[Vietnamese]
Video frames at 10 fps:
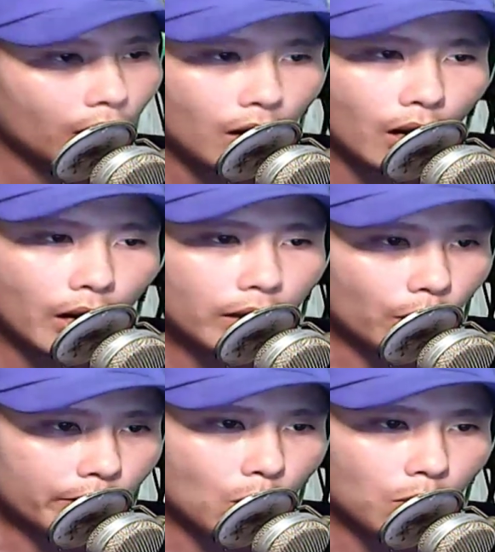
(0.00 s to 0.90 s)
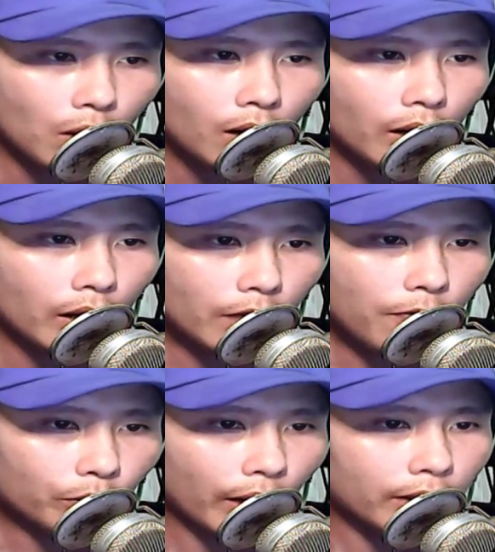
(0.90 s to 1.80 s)
Kỳ Linh nói xong liền lấy
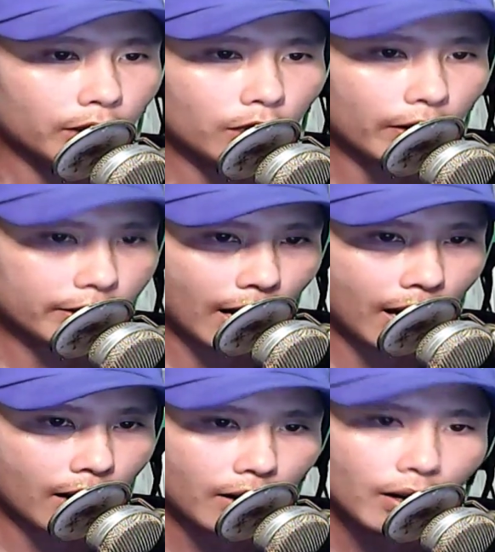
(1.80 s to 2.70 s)
vòng tay chữ vật ra